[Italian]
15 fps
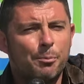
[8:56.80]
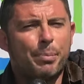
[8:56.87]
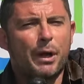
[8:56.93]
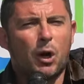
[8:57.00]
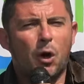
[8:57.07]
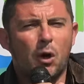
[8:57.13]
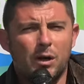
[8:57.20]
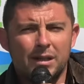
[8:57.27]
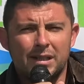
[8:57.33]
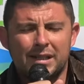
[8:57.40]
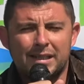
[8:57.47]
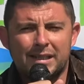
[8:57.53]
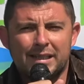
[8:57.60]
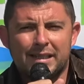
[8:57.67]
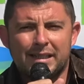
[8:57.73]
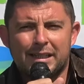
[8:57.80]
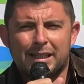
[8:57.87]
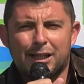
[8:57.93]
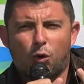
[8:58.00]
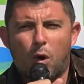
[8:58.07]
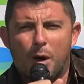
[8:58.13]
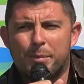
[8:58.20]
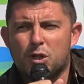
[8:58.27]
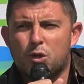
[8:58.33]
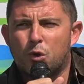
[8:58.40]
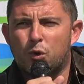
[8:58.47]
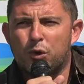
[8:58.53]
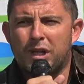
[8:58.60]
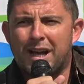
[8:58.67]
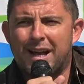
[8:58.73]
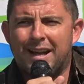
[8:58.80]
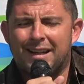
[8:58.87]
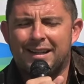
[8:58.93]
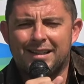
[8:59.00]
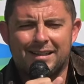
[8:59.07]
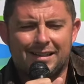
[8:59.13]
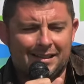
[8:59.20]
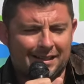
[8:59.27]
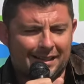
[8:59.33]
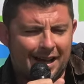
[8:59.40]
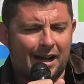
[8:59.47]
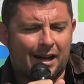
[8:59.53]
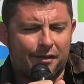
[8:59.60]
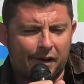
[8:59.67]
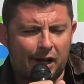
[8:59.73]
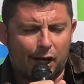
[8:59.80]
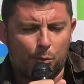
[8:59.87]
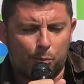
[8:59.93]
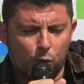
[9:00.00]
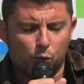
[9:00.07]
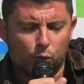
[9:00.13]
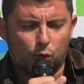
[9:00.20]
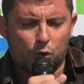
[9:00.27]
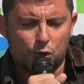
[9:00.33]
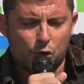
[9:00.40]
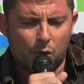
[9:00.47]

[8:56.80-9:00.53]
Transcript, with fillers: Però qua bisogna eh, arrivare al punto,